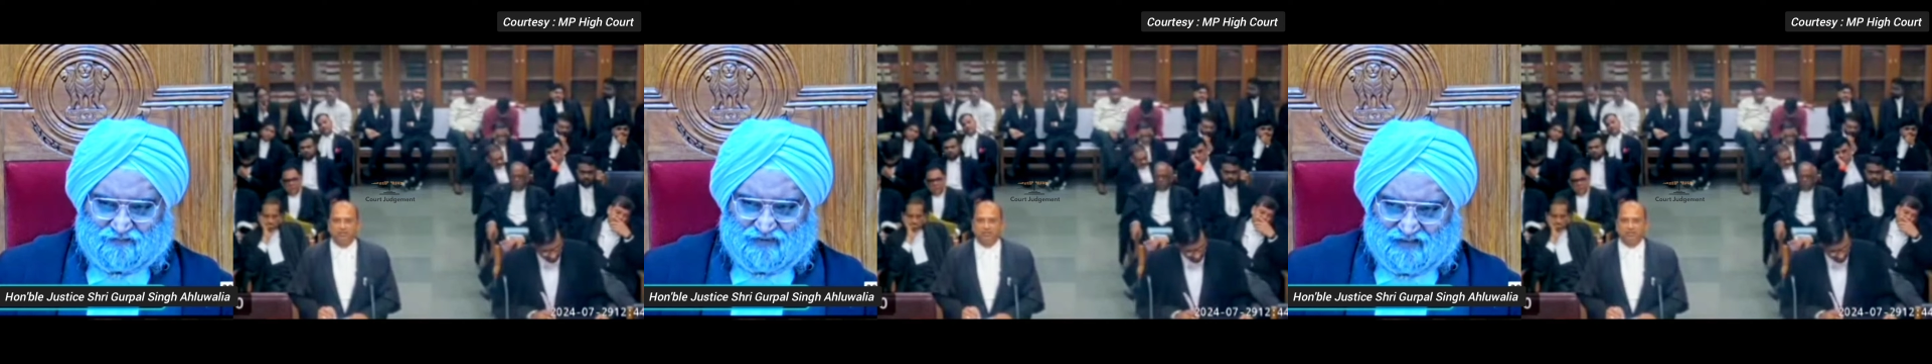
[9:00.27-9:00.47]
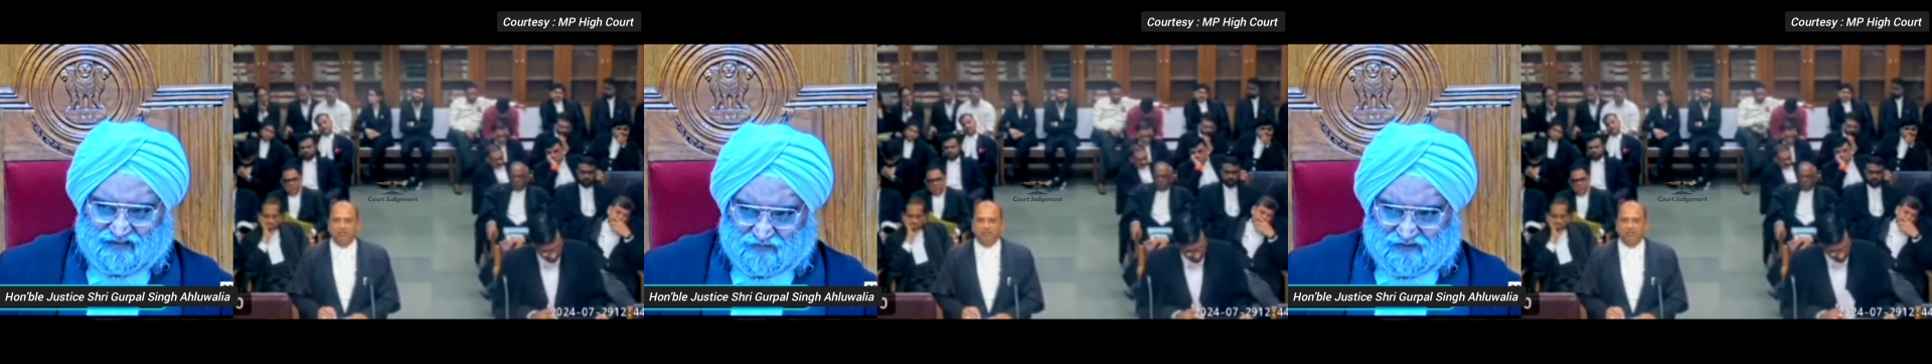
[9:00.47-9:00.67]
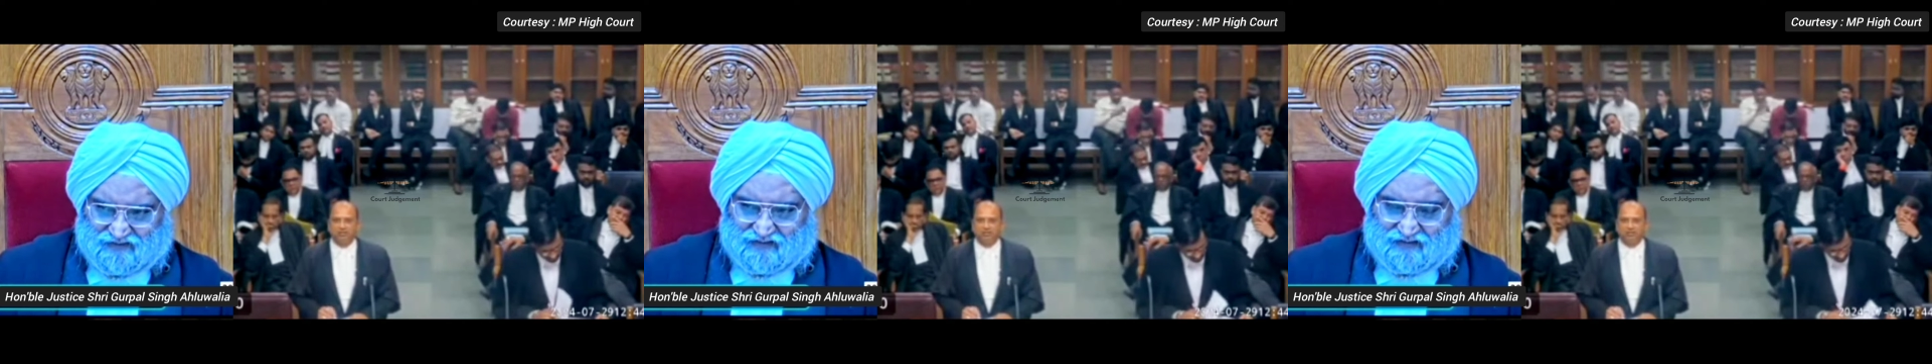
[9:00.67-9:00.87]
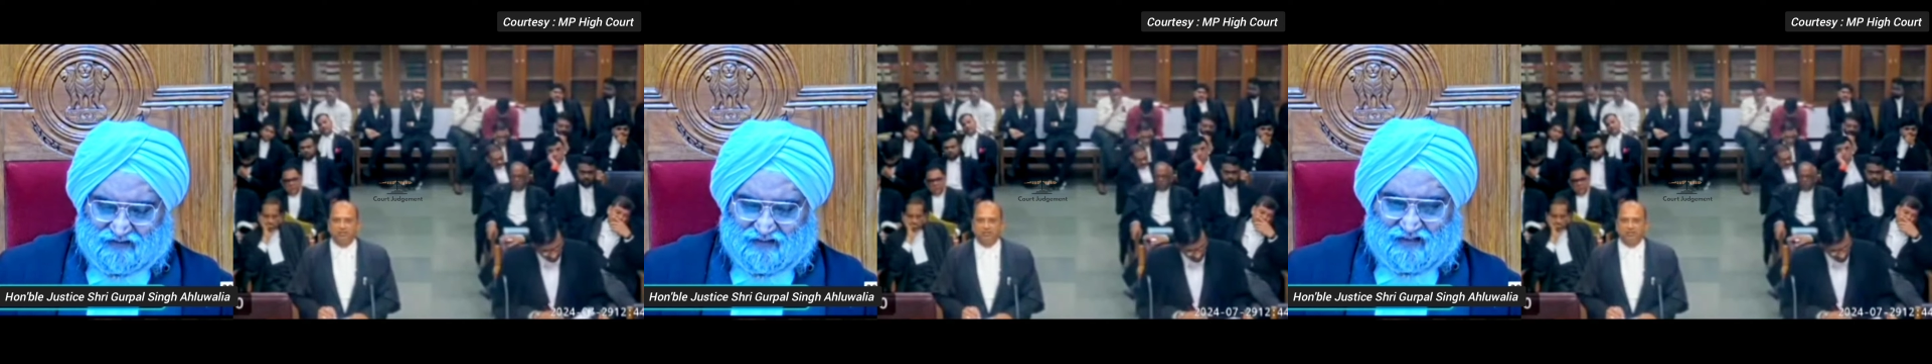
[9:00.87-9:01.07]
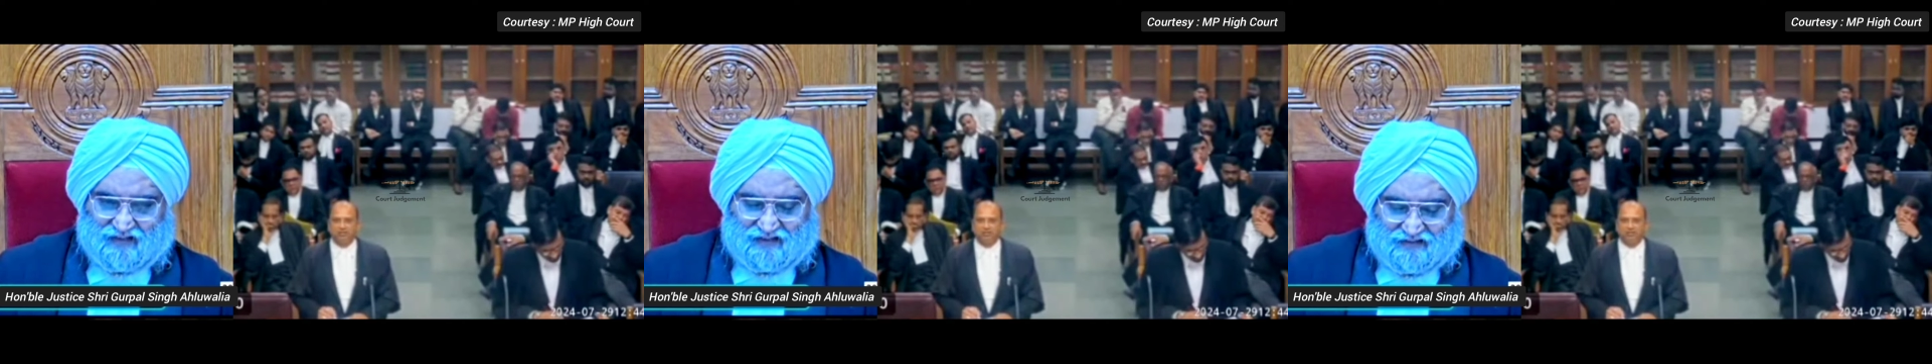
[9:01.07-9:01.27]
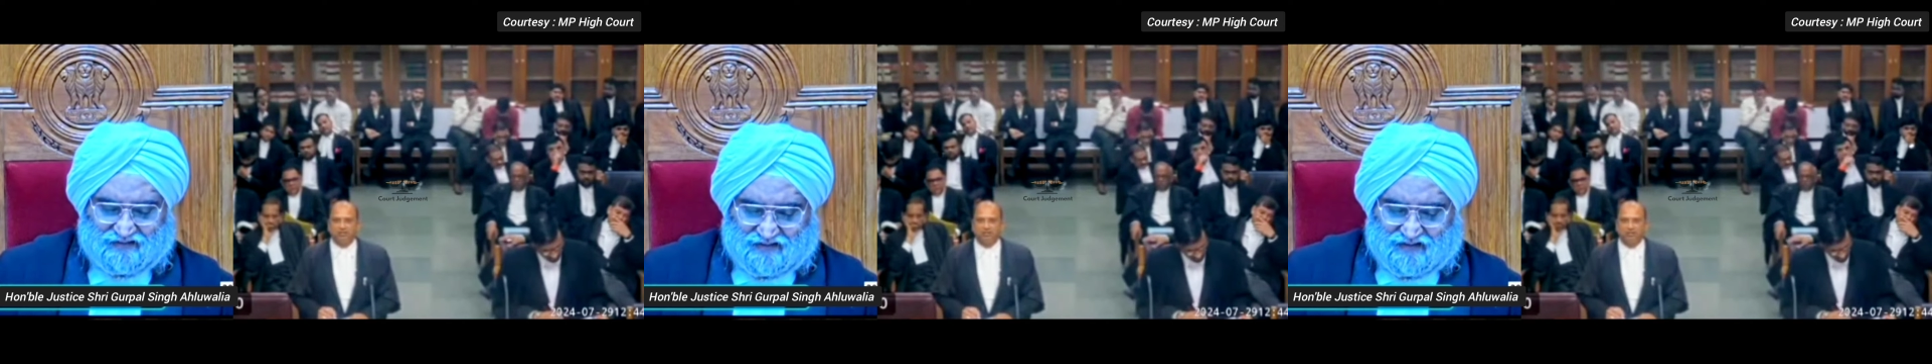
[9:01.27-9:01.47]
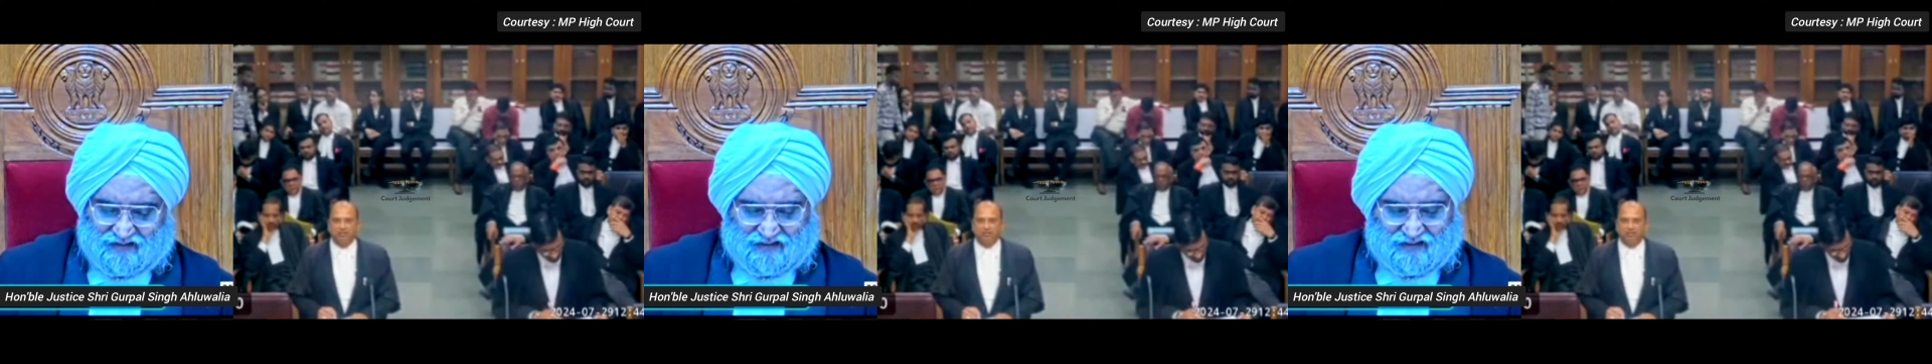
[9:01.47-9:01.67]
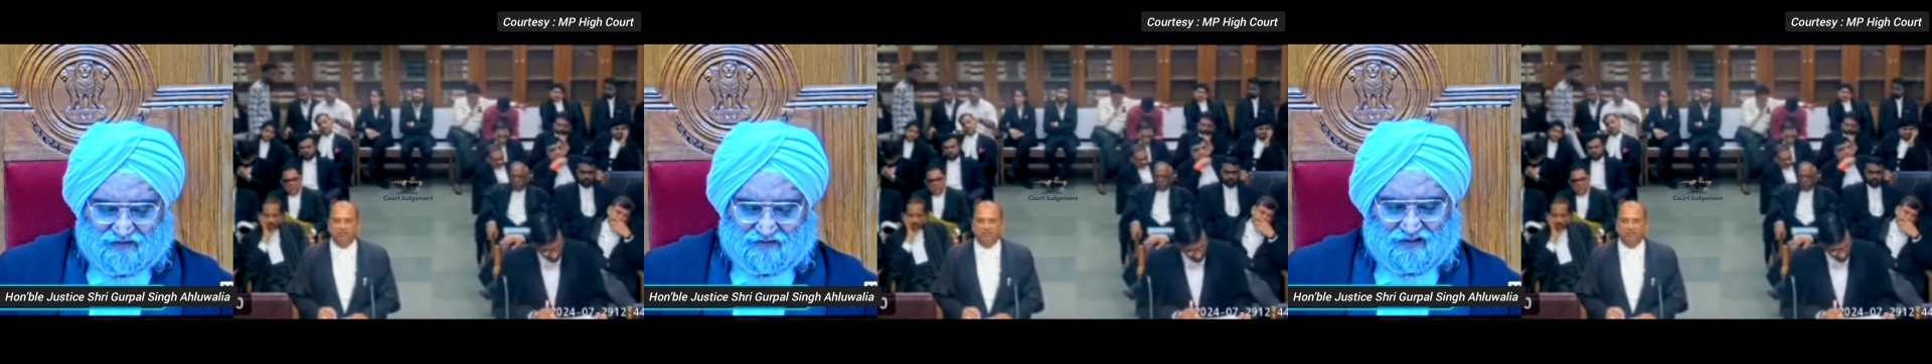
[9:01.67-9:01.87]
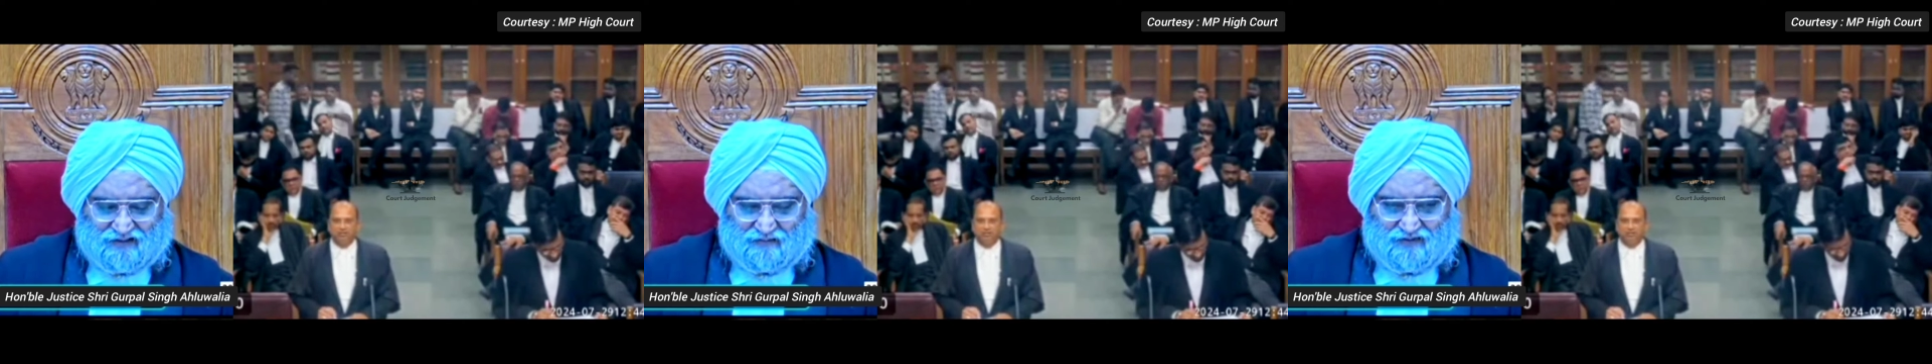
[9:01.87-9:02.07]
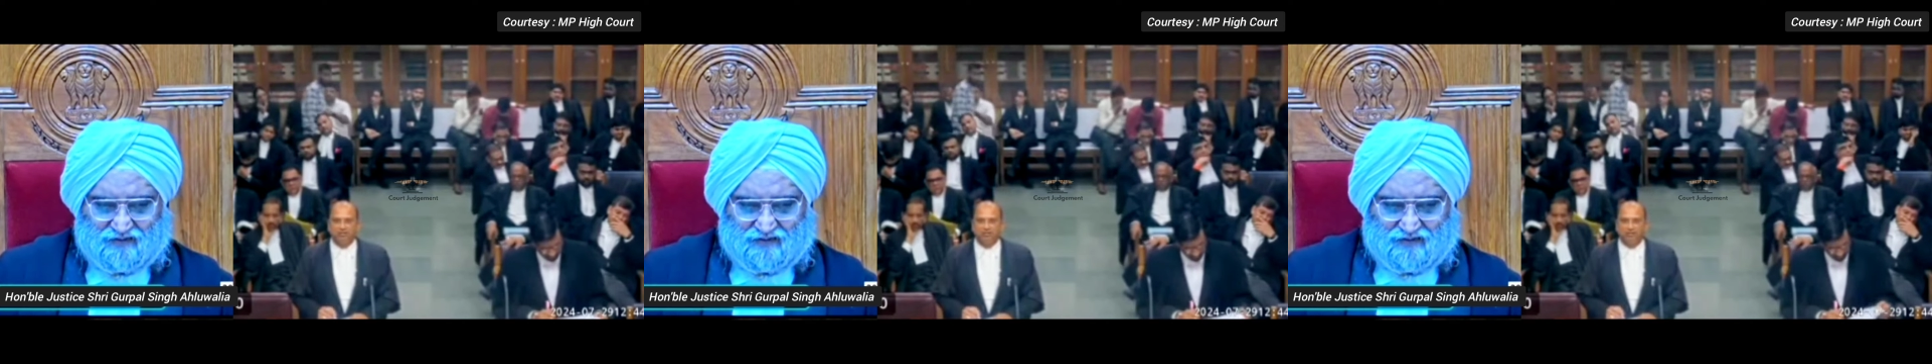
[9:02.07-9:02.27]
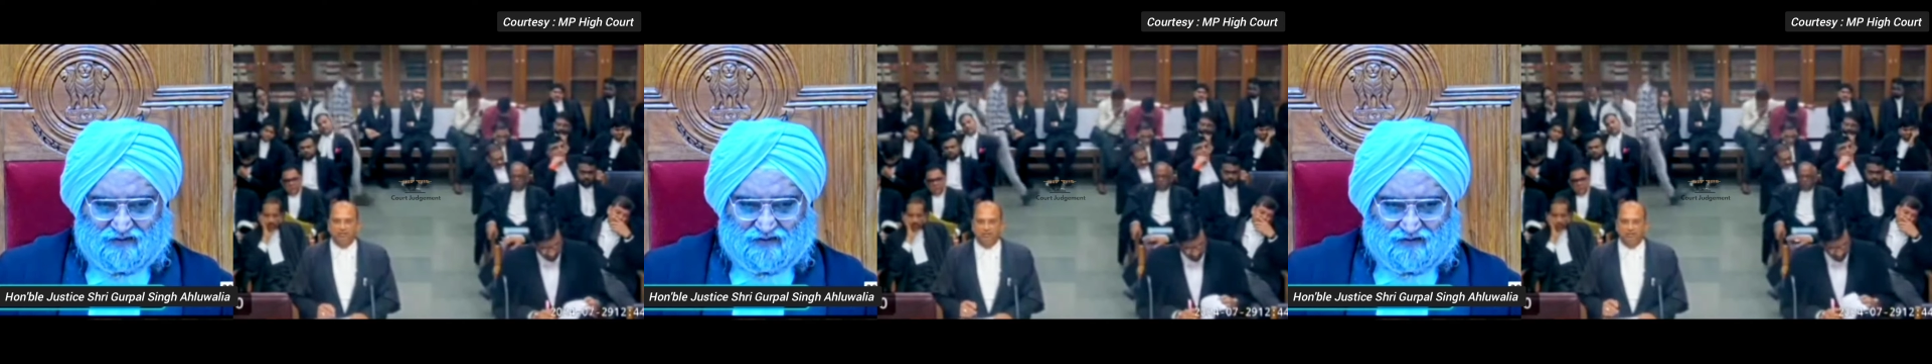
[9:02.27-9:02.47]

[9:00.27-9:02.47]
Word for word: प्लीज बता क्या है निहारिका वाले में सर